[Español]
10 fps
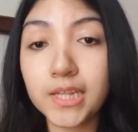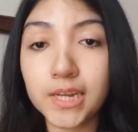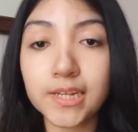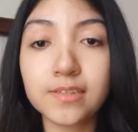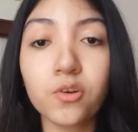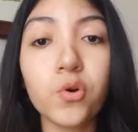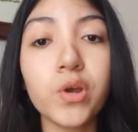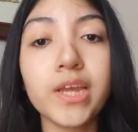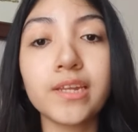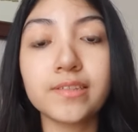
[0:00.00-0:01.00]
liderazgo
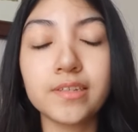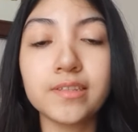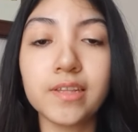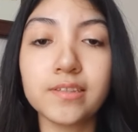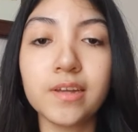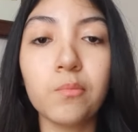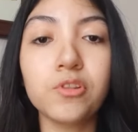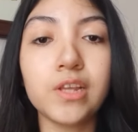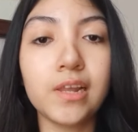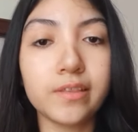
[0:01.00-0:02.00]
en esta instancia
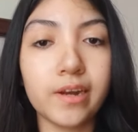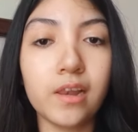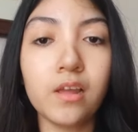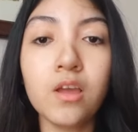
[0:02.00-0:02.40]
multilateral.